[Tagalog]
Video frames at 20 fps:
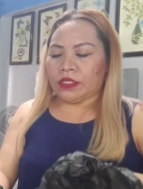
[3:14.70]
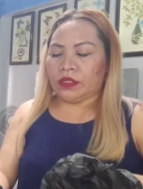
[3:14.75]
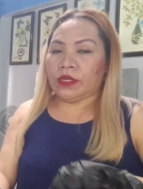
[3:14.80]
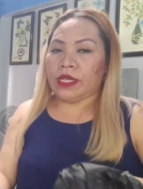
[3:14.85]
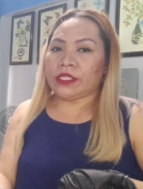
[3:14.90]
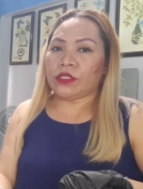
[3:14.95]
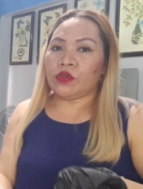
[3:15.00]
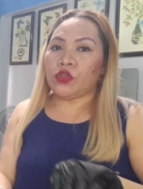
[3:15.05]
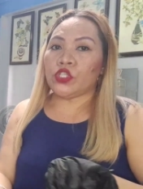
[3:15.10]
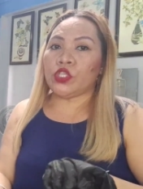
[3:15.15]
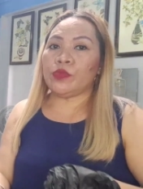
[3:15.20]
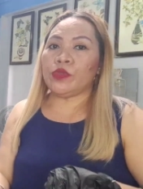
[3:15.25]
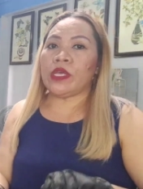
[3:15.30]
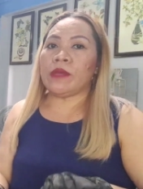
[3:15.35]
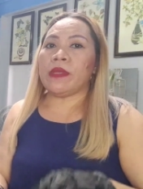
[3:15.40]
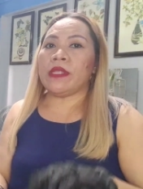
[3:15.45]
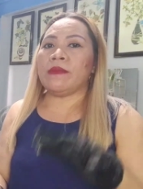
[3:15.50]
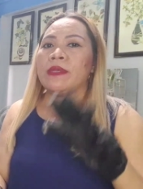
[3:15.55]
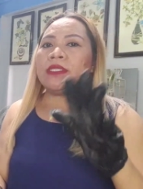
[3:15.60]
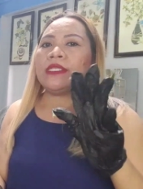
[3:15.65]
So guys, kung gusto mo
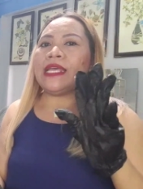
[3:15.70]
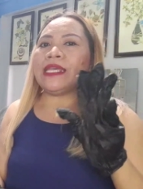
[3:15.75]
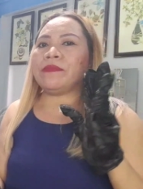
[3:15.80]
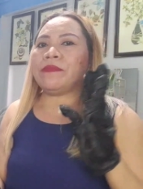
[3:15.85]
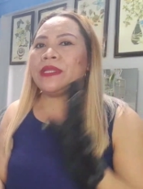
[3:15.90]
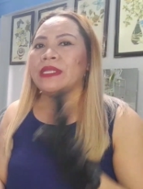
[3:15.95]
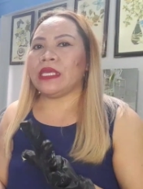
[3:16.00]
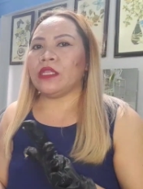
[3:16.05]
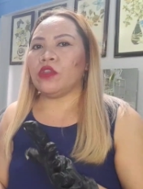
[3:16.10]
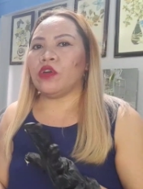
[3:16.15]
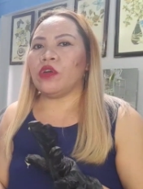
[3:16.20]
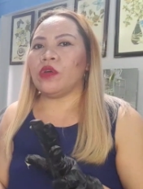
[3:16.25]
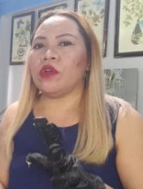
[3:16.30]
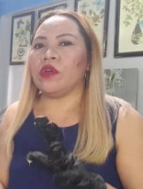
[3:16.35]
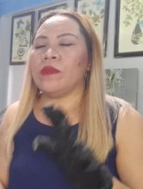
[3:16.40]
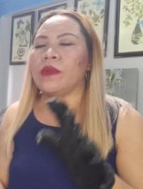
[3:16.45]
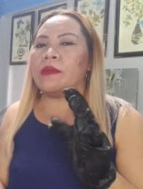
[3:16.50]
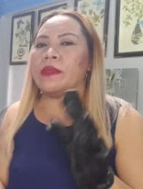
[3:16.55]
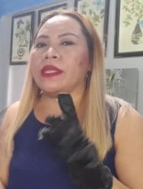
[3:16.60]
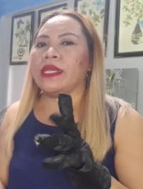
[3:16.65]
naman na mas light pa dito,
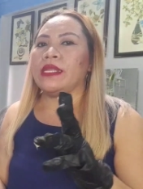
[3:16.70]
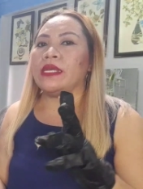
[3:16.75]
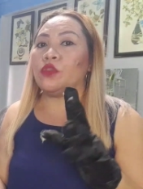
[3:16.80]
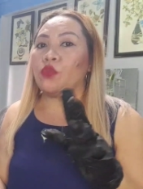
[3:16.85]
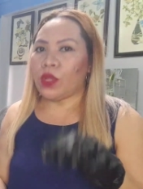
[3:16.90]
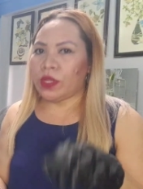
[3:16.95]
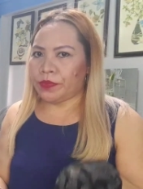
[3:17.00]
gumamit ka ng